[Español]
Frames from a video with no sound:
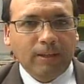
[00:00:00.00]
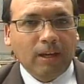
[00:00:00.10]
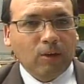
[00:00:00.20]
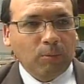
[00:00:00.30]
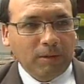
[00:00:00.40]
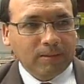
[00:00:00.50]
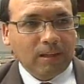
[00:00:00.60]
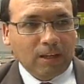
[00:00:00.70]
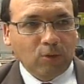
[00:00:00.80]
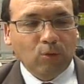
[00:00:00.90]
que ya comienza
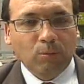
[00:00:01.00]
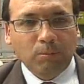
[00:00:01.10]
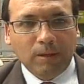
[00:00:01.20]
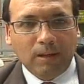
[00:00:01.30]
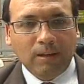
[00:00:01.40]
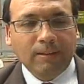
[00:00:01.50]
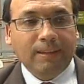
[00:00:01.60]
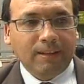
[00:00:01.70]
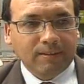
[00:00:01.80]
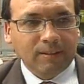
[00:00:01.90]
el año
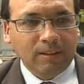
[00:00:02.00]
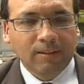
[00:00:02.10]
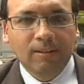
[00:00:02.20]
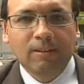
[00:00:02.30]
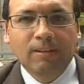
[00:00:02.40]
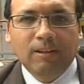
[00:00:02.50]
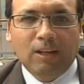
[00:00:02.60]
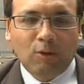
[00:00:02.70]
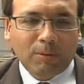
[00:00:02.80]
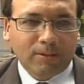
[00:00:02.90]
2013. El
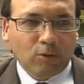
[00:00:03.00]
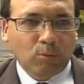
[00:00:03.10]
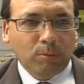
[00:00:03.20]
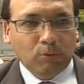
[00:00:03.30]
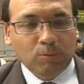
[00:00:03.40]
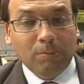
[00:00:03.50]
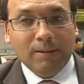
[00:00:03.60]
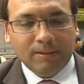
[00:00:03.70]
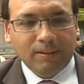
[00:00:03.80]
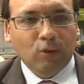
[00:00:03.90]
año pasado tuvimos
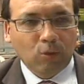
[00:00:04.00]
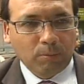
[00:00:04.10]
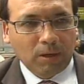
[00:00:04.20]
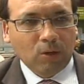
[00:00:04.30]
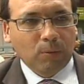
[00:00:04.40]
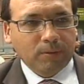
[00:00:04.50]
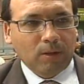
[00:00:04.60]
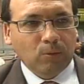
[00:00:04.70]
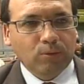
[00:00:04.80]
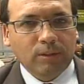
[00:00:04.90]
más de 5.000, como
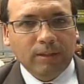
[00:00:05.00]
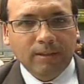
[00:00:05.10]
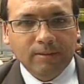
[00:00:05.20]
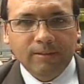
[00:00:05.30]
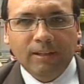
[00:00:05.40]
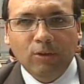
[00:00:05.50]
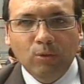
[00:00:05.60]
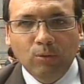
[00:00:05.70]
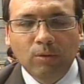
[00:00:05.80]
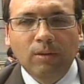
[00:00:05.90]
saben ustedes. Este
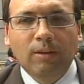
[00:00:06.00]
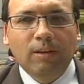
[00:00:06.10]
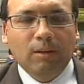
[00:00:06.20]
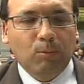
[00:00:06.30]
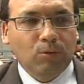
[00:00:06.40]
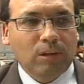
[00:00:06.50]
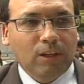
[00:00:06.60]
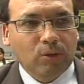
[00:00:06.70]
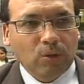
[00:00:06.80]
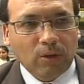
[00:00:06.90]
año hemos
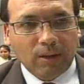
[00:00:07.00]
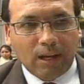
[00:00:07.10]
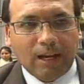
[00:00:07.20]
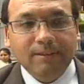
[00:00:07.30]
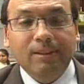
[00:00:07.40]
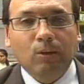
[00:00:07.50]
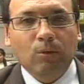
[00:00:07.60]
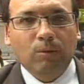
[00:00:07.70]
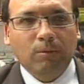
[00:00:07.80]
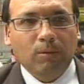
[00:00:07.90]
seleccionado ya casi
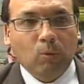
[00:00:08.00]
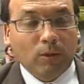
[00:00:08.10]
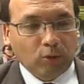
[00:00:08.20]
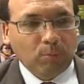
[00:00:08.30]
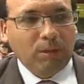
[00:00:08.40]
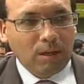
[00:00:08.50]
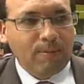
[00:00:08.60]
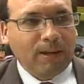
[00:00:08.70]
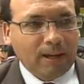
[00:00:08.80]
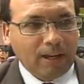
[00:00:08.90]
4.000
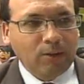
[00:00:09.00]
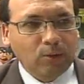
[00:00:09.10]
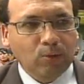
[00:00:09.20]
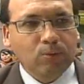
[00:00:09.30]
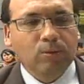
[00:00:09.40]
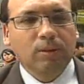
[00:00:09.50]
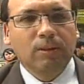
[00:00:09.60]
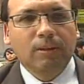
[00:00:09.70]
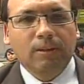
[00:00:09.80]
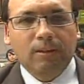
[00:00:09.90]
becarios
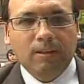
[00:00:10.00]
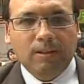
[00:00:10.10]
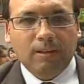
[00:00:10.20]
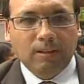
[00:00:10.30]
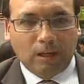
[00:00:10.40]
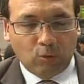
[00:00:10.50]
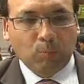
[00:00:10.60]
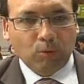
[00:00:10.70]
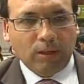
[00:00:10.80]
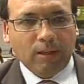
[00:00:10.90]
eh, del
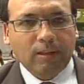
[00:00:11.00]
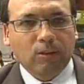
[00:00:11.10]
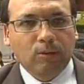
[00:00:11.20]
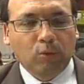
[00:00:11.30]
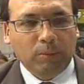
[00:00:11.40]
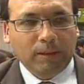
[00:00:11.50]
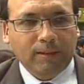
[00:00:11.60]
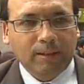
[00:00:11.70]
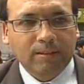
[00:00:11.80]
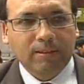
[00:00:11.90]
grupo ya
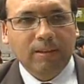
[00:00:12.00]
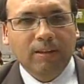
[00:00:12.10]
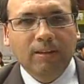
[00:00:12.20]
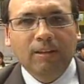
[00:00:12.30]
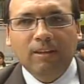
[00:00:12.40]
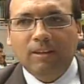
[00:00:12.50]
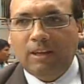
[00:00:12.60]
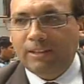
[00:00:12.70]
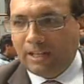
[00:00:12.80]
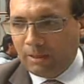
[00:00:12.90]
2013.
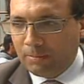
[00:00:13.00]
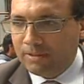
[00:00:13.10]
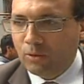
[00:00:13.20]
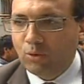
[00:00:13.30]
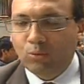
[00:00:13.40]
Están empezando